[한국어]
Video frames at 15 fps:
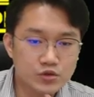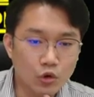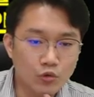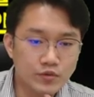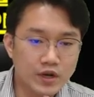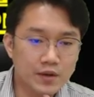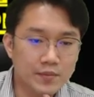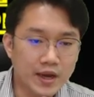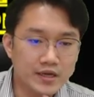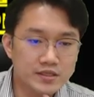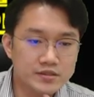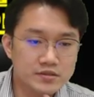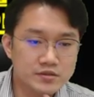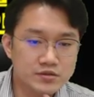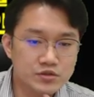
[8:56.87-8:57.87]
너무나
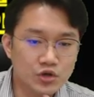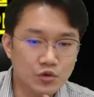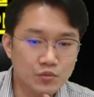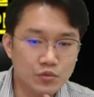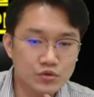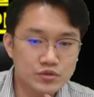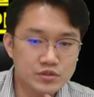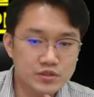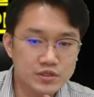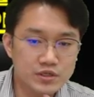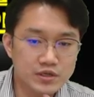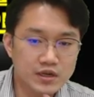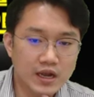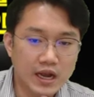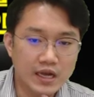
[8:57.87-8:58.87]
많은 정보들을